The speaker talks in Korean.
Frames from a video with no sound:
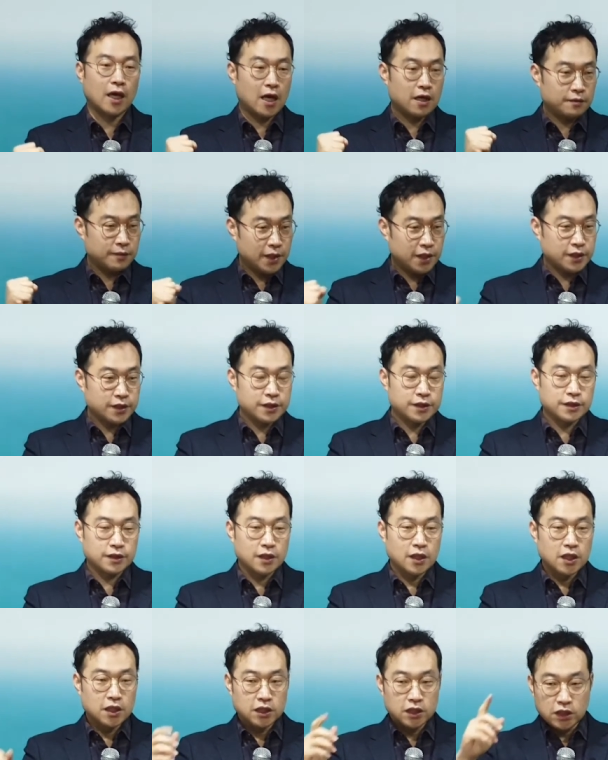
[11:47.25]

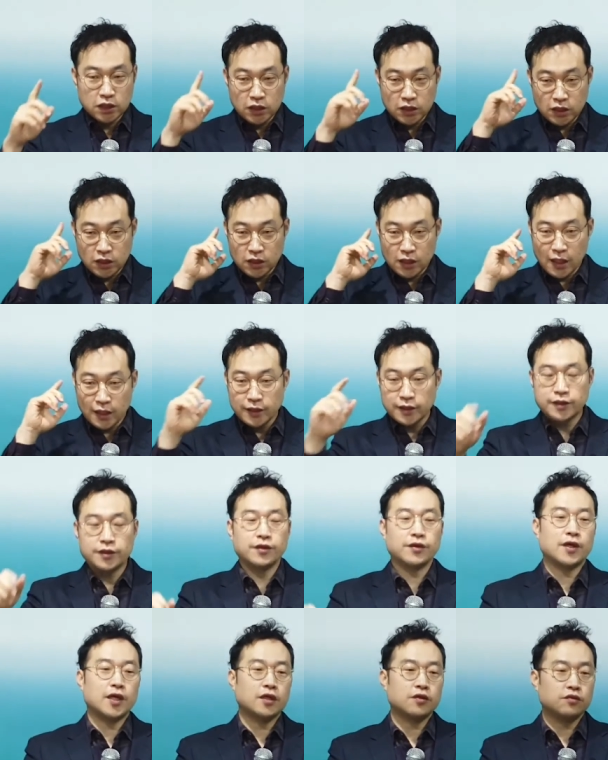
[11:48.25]
다음에는 의지가
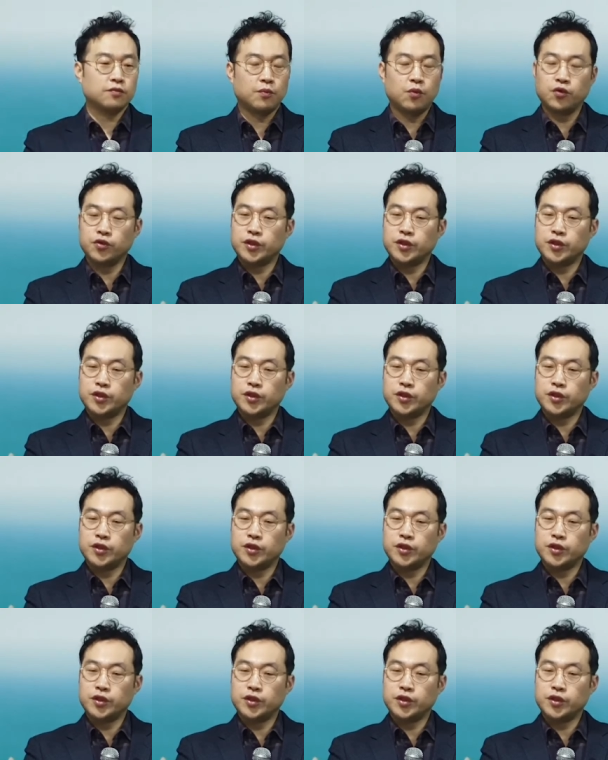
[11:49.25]
있더라도